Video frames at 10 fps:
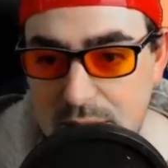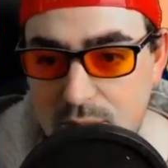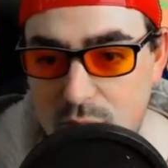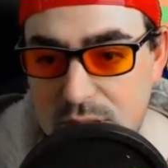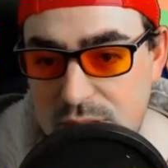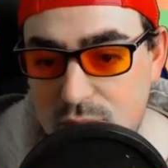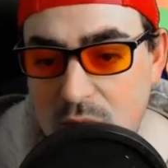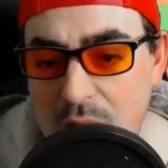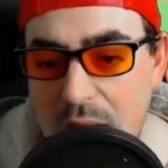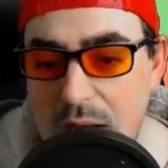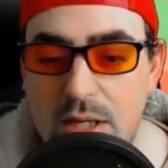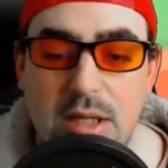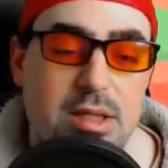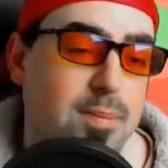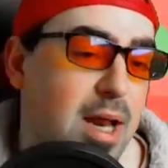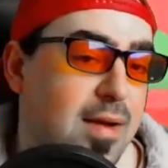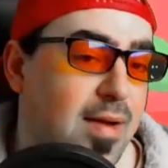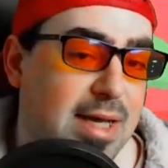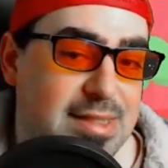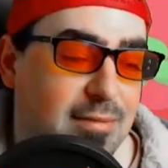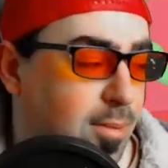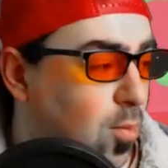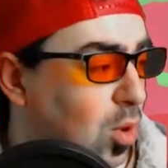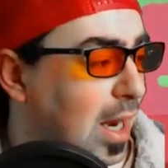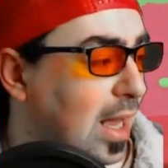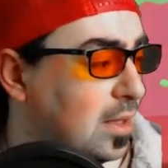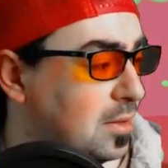Brutta situazione, ah, che te pareva che stava dopo là